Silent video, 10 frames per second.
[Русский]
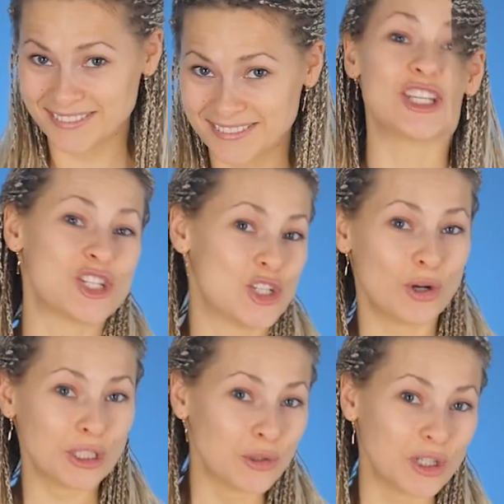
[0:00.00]

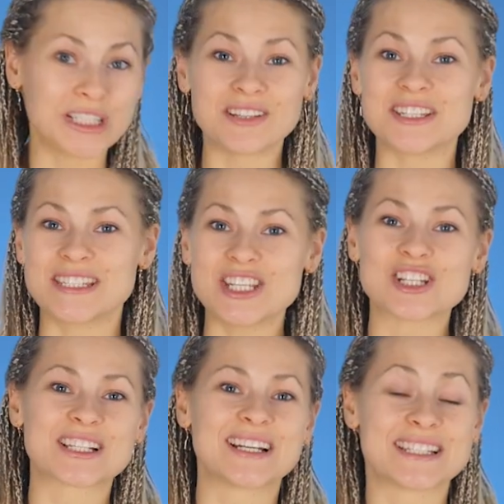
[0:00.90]
Еще одно
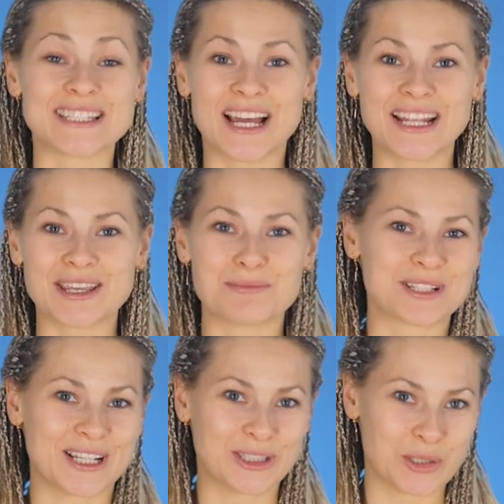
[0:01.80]
лингвистическое знание,
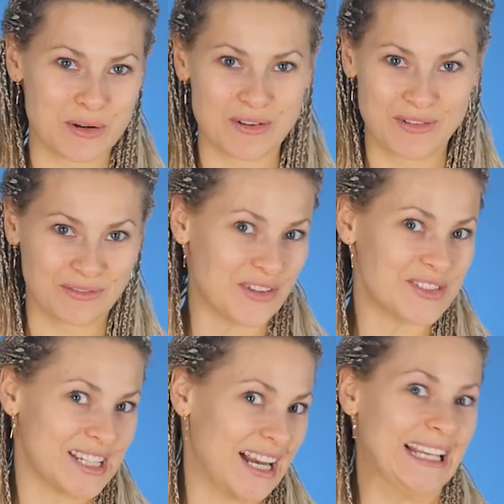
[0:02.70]
без которого вам в
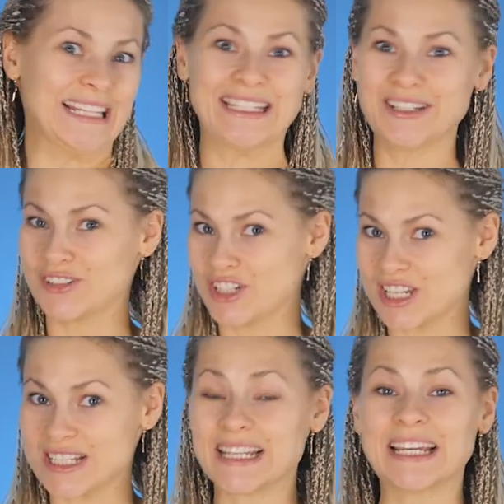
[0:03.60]
Австралии не
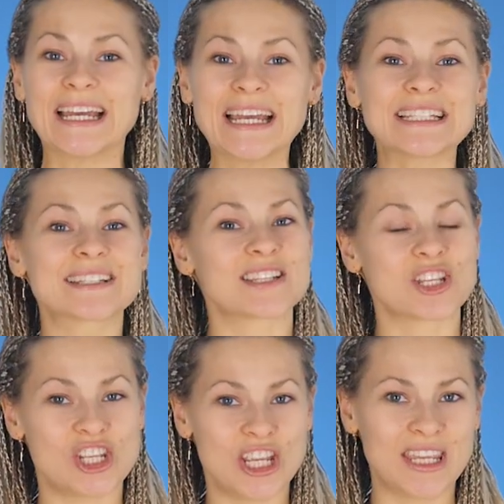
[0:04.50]
выжить, это
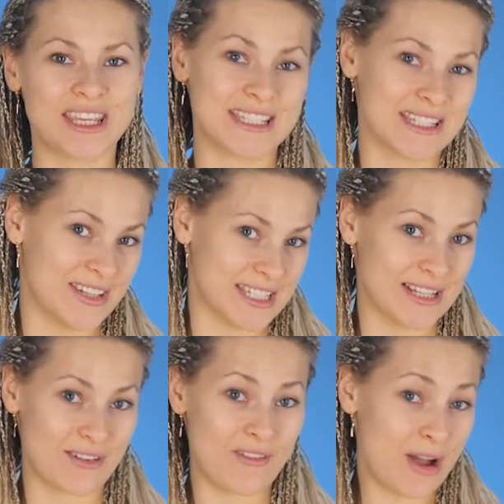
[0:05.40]
значение
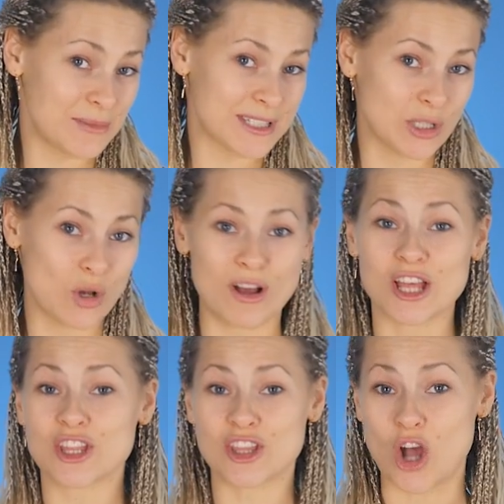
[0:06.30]
известного вам
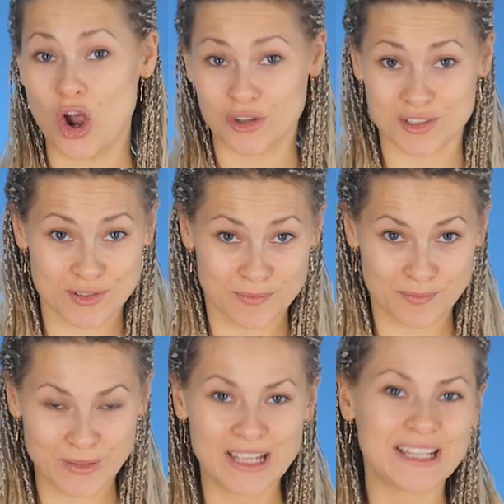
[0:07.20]
слова thongs.
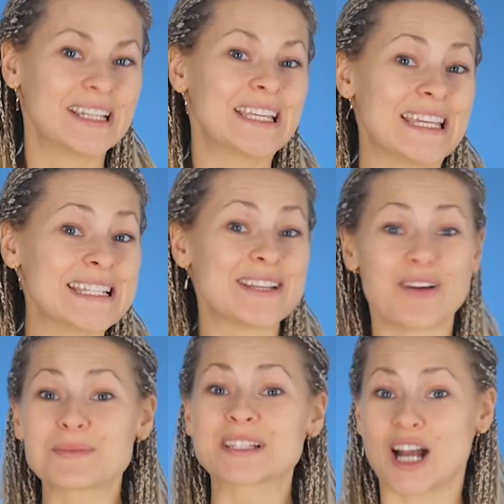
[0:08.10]
Если
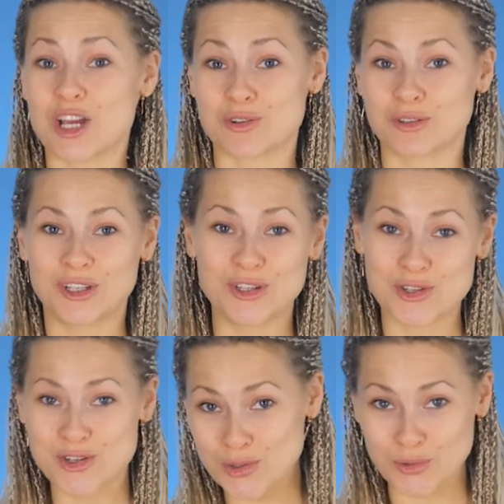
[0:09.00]
вам скажут «you
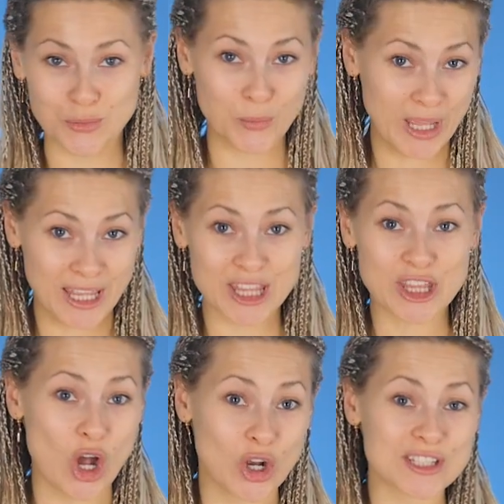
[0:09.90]
shouldn't wear
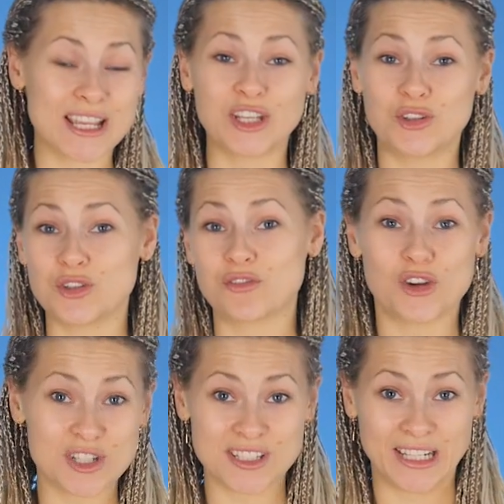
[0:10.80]
thongs at
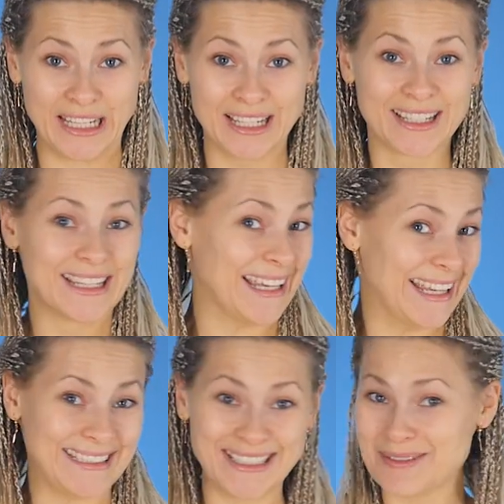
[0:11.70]
university»,
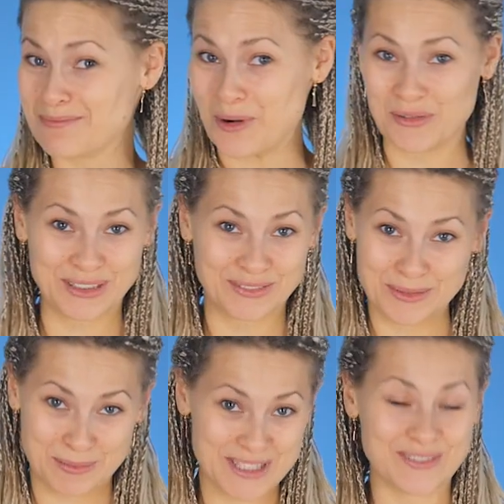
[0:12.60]
это не повод
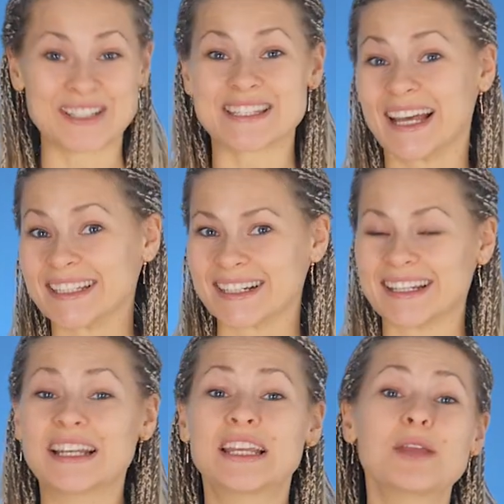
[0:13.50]
выпасть в осадок,
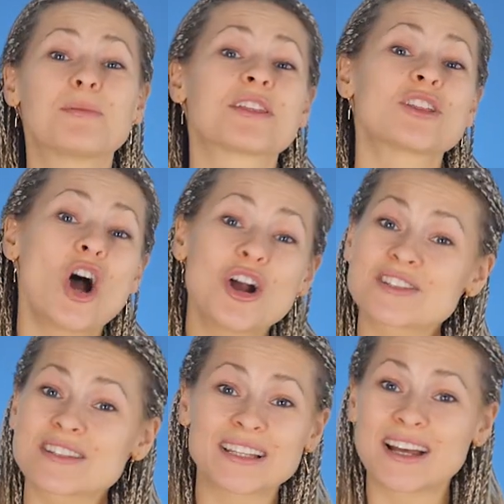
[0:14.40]
ибо
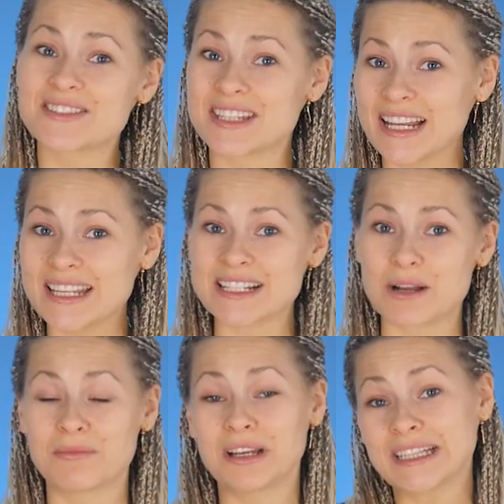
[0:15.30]
thongs на
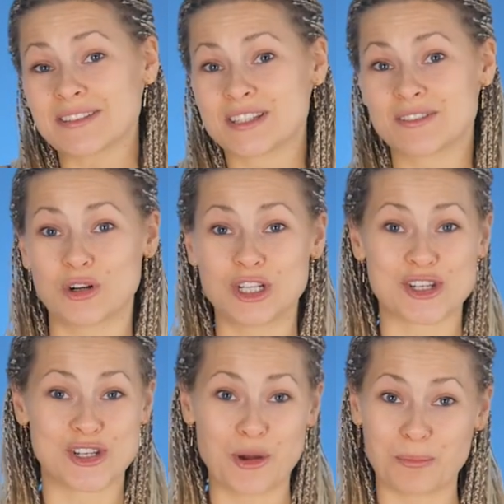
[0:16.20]
австралийском – это всего
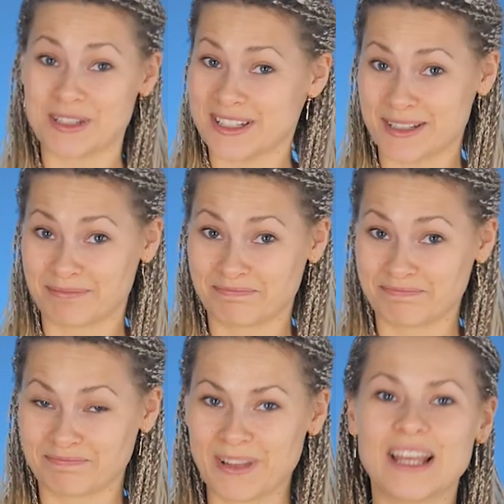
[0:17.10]
лишь шлепанцы –
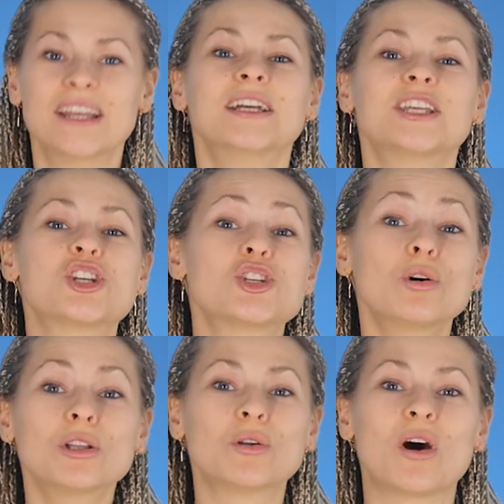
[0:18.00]
еще
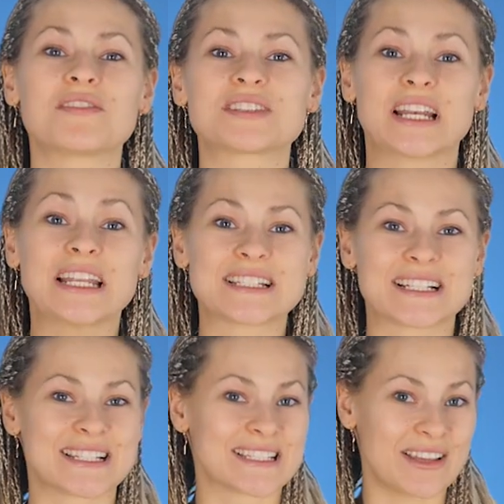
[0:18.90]
одно
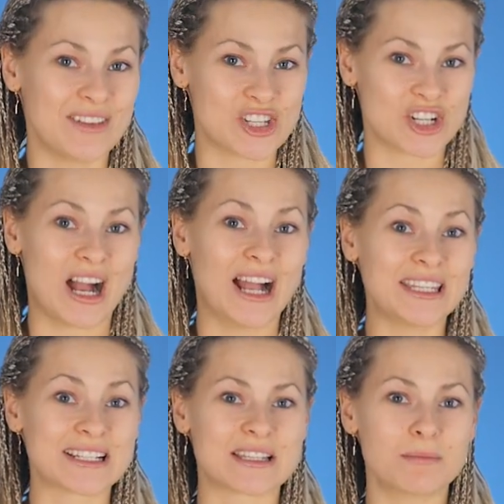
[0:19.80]
австралийское словечко о
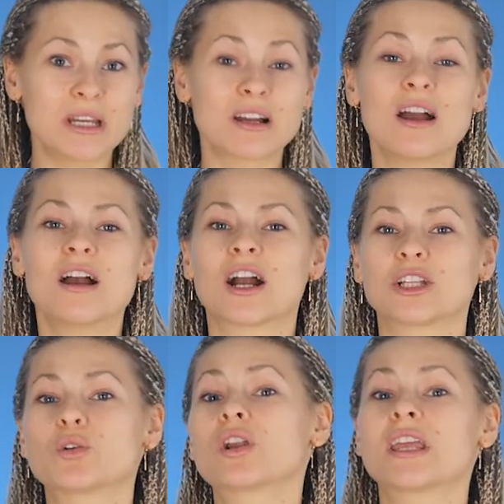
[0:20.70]
них самих,
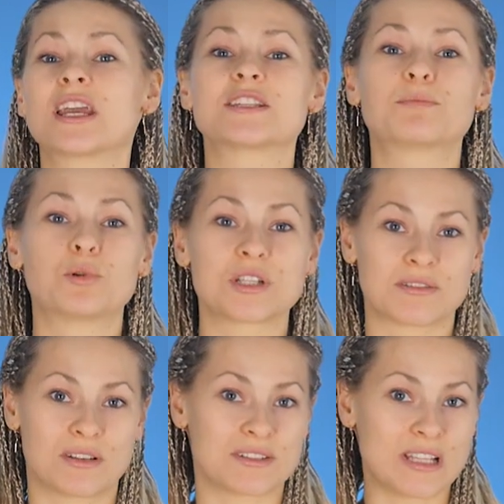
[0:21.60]
которое я
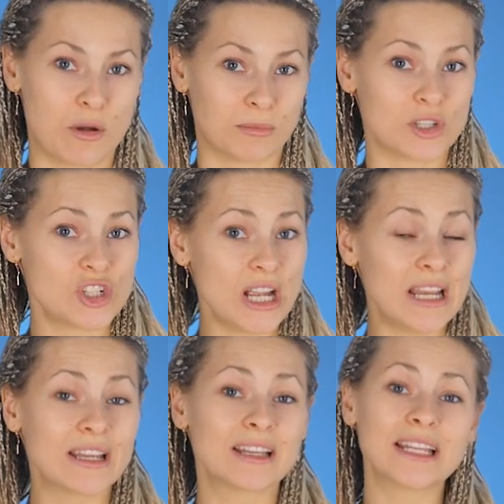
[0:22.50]
использовала в самом
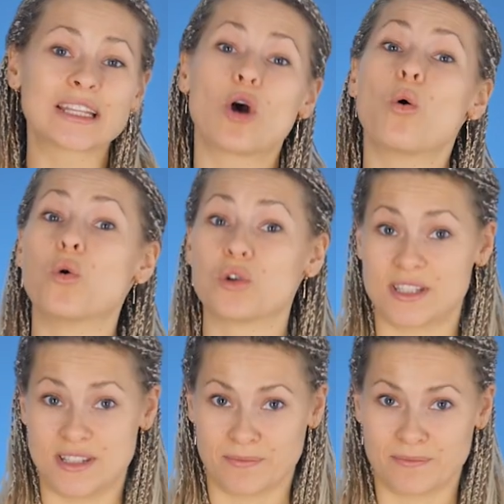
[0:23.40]
начале, это
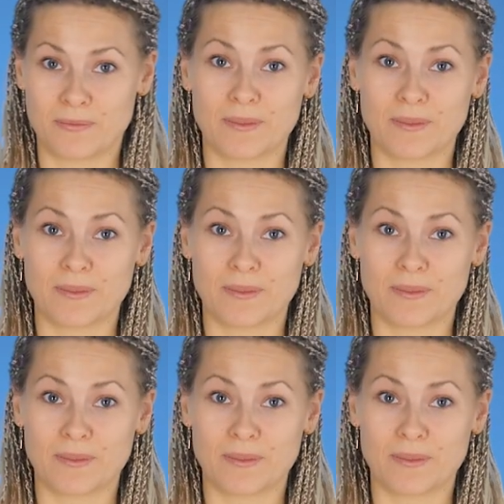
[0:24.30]
Ози,